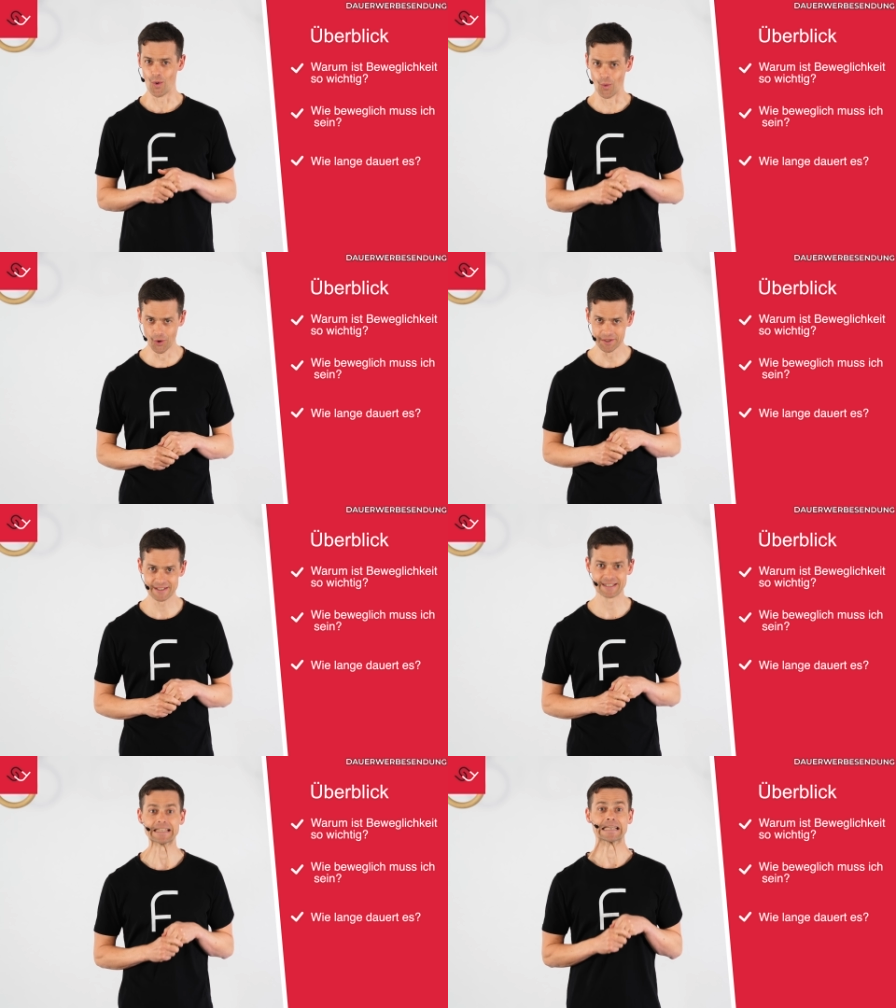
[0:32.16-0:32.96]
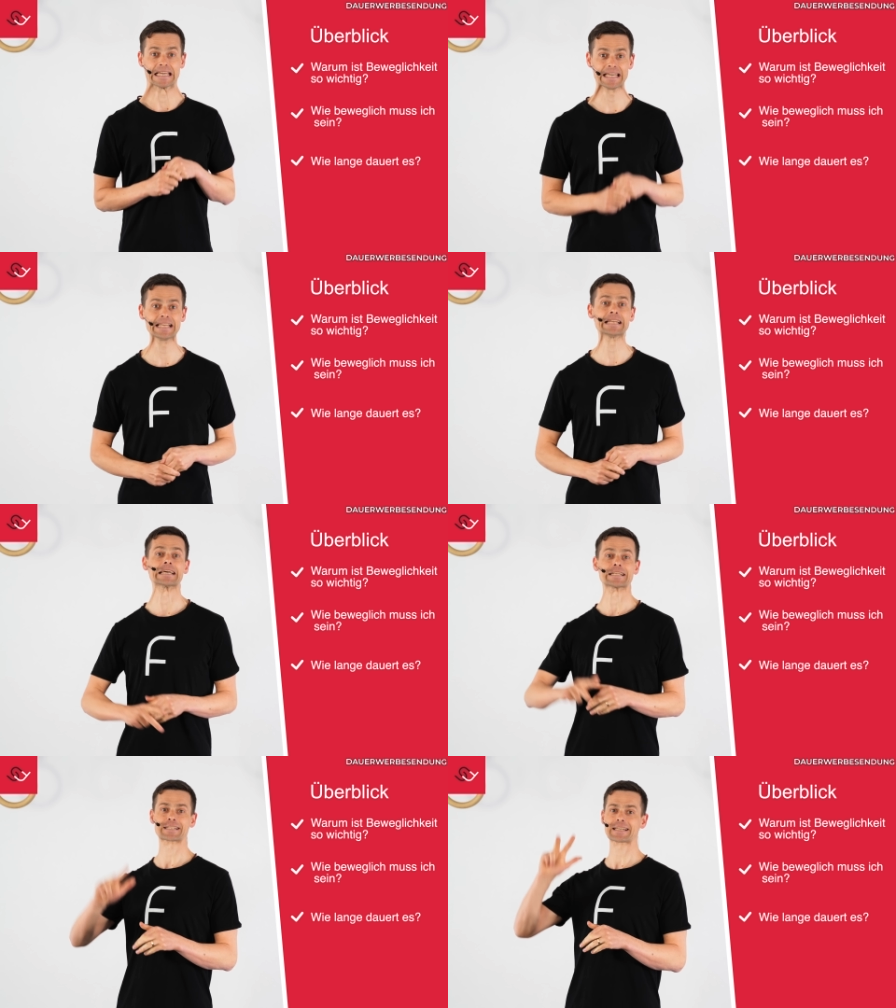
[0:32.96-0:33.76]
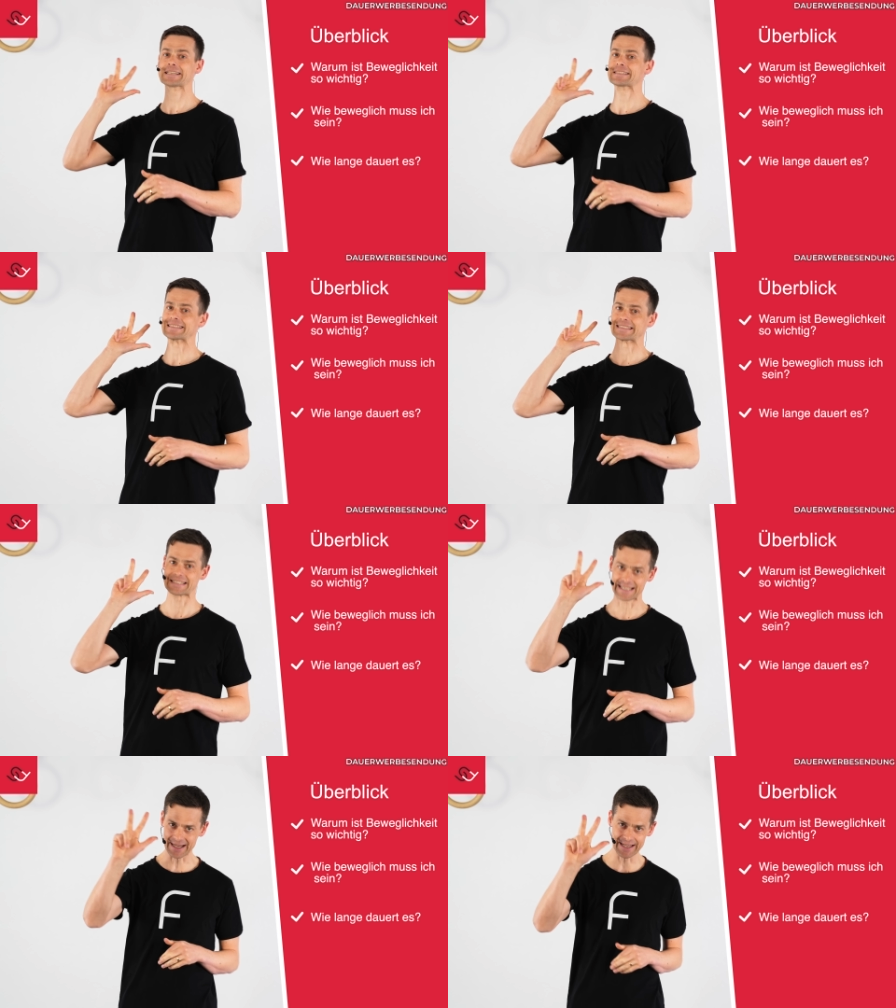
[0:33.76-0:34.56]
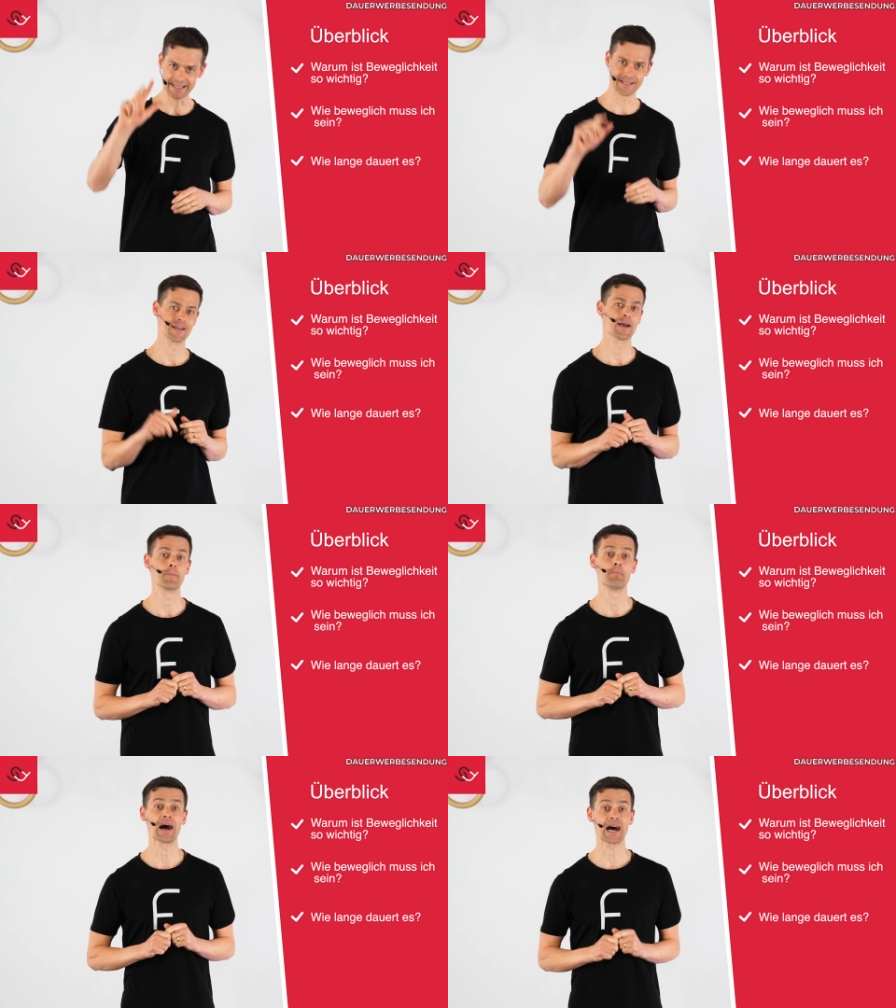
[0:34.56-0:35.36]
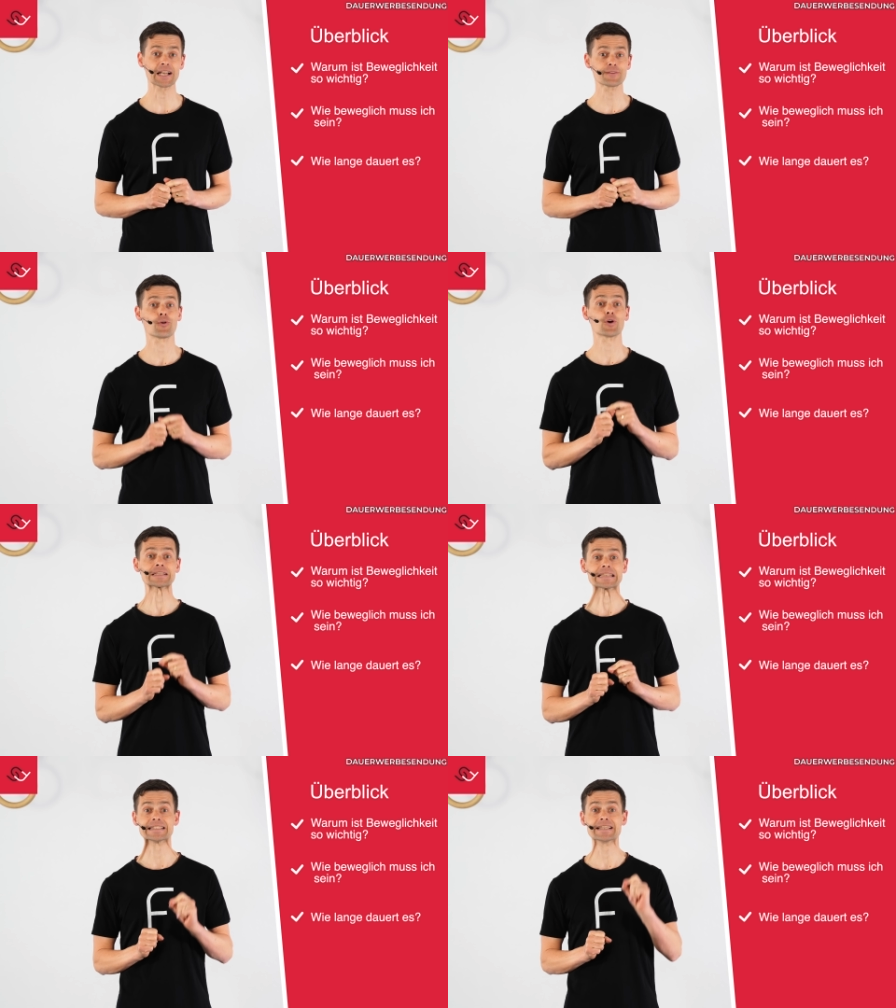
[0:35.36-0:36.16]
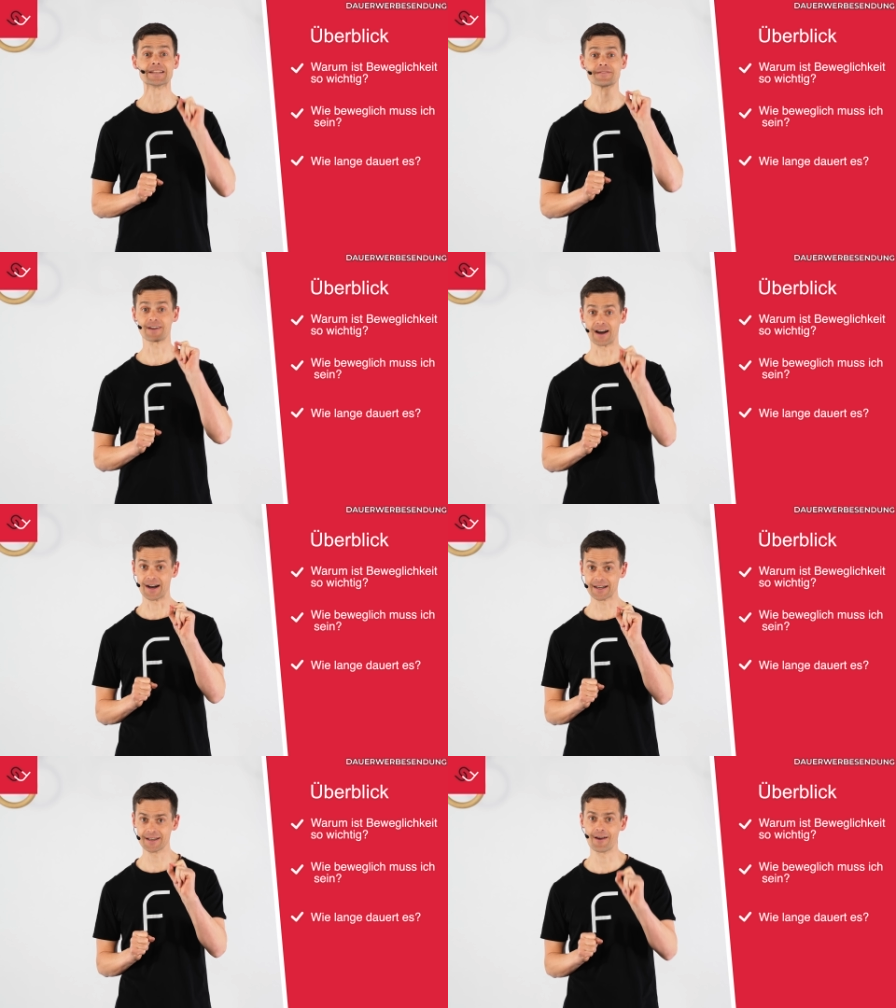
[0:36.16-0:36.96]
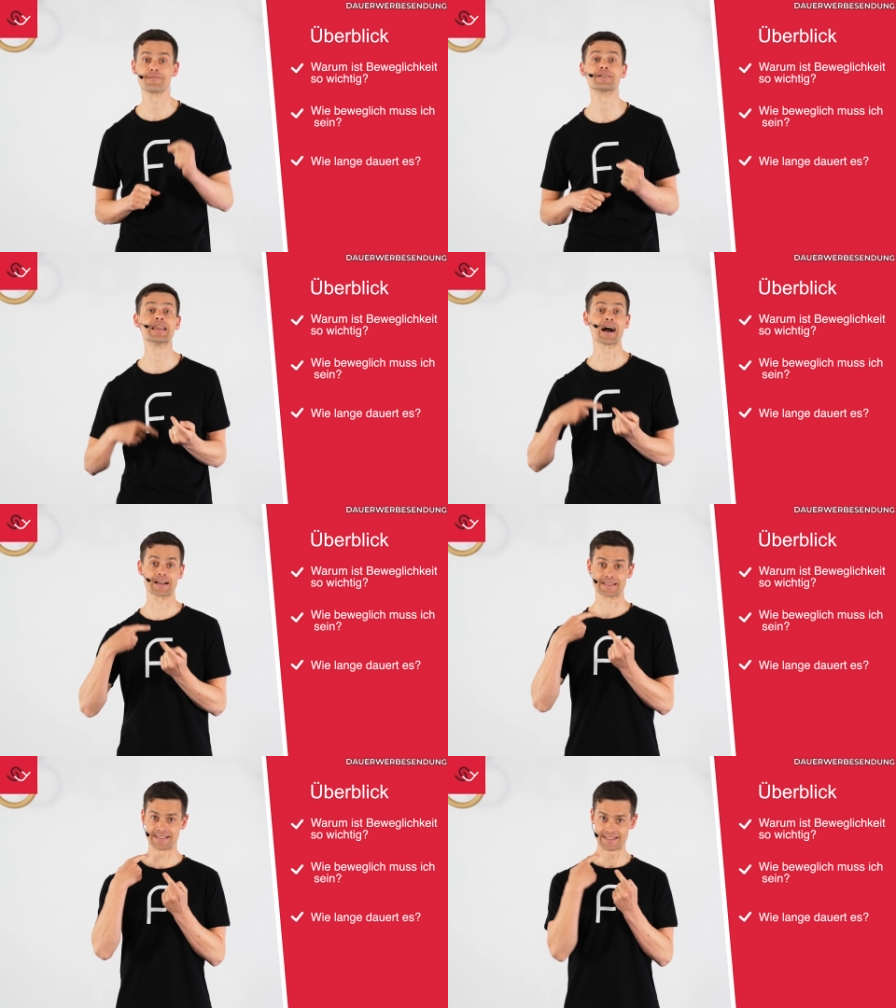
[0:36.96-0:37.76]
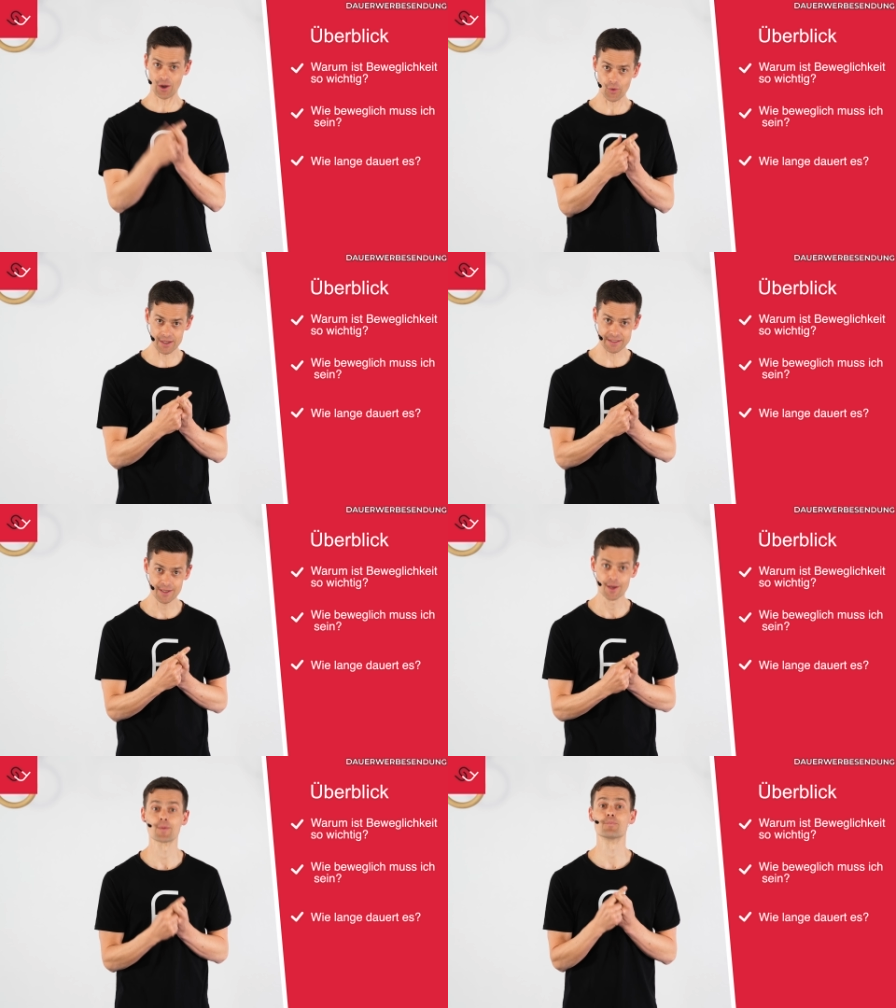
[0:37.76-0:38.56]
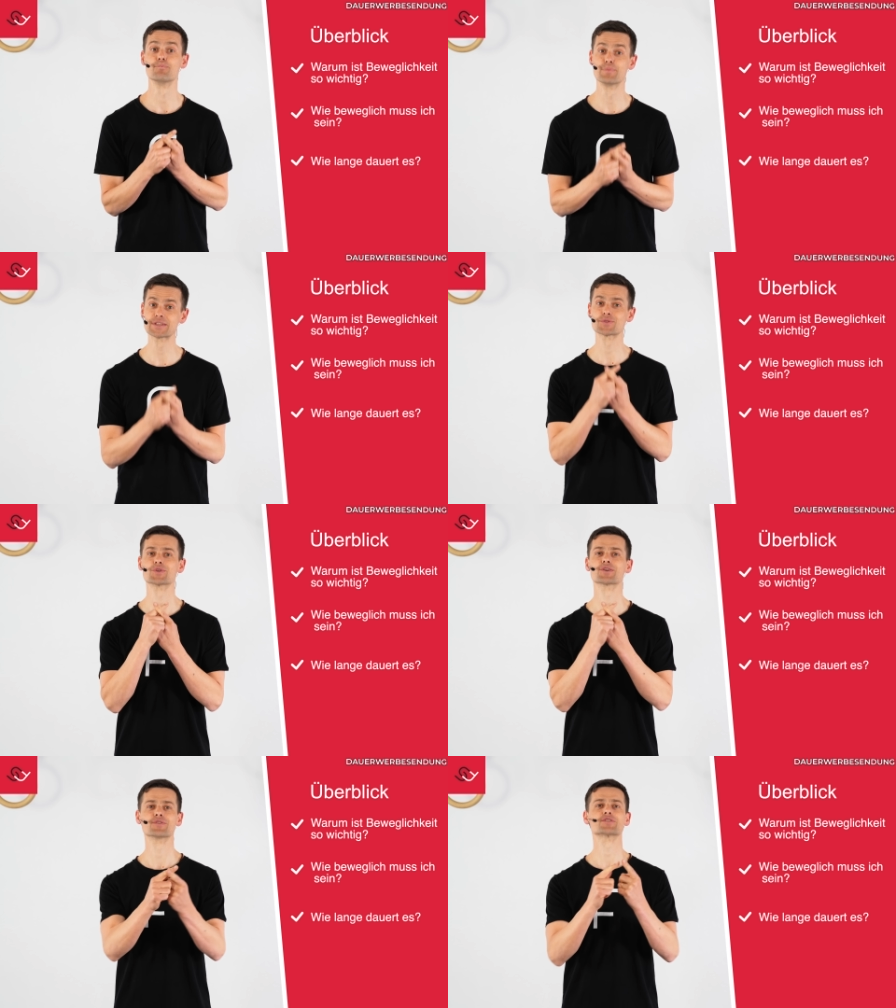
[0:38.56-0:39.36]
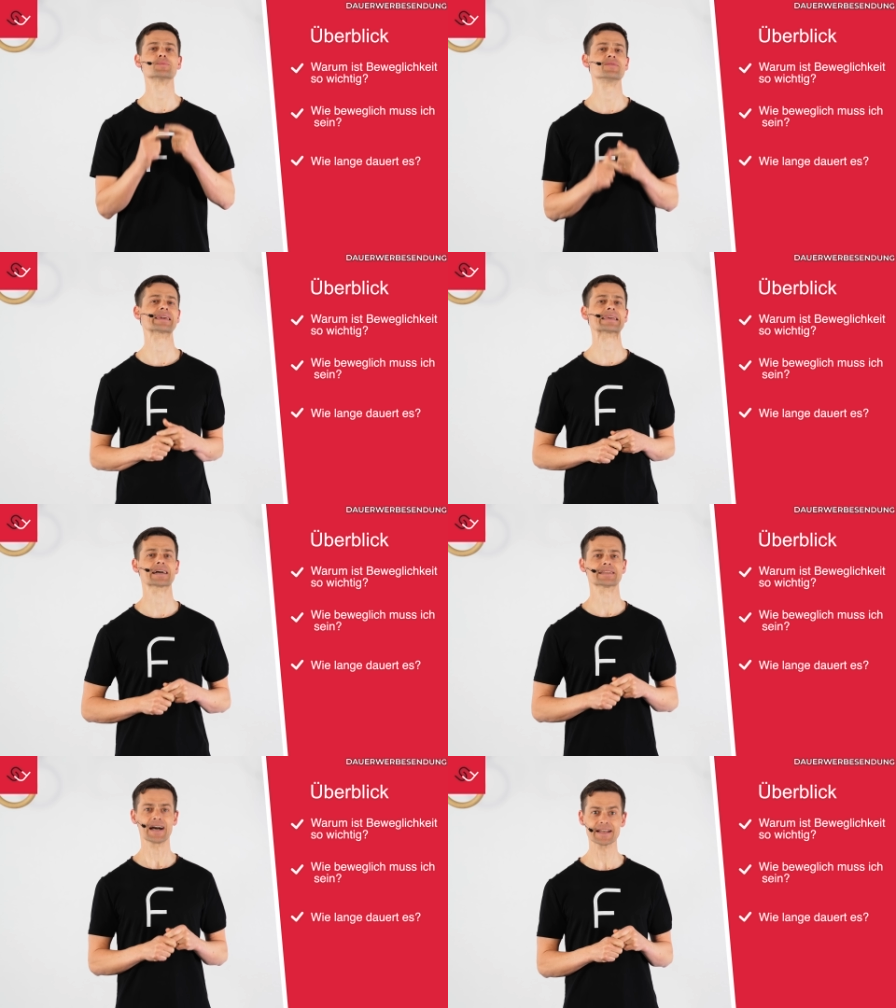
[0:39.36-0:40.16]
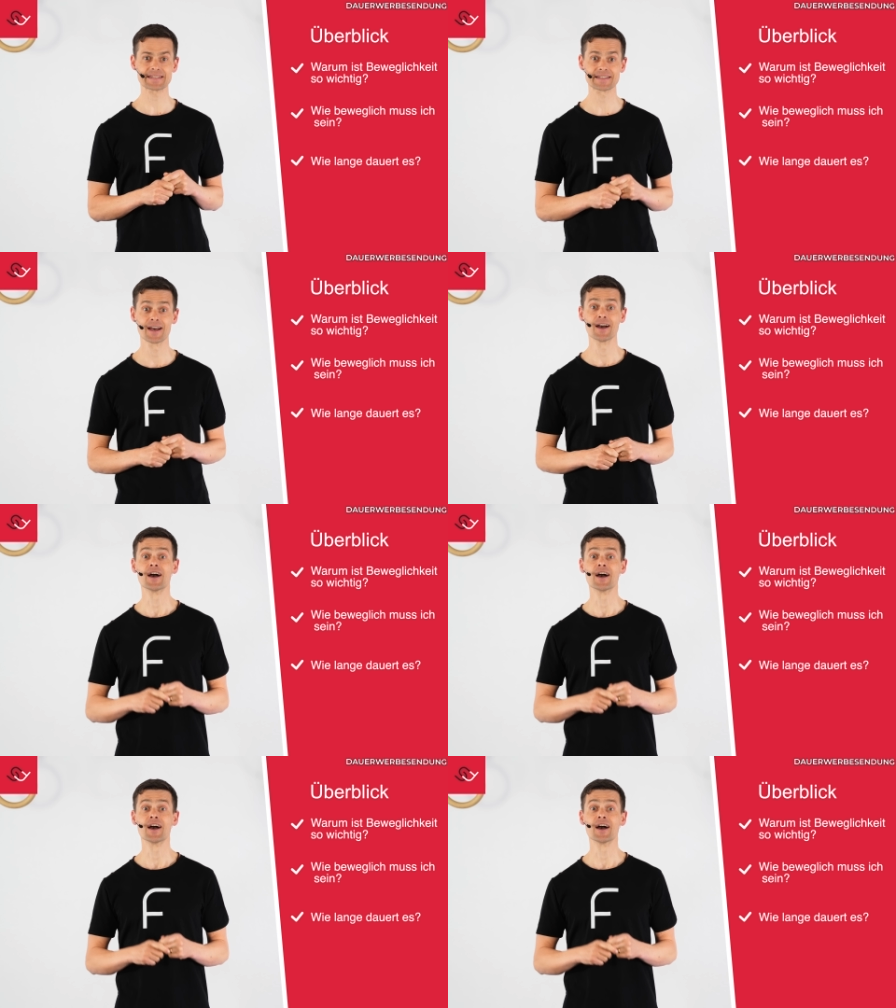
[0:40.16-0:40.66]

Und in Schritt 3 beantworte ich dir die Frage, wie lange es dauert, bis du die gewünschte Beweglichkeit hast,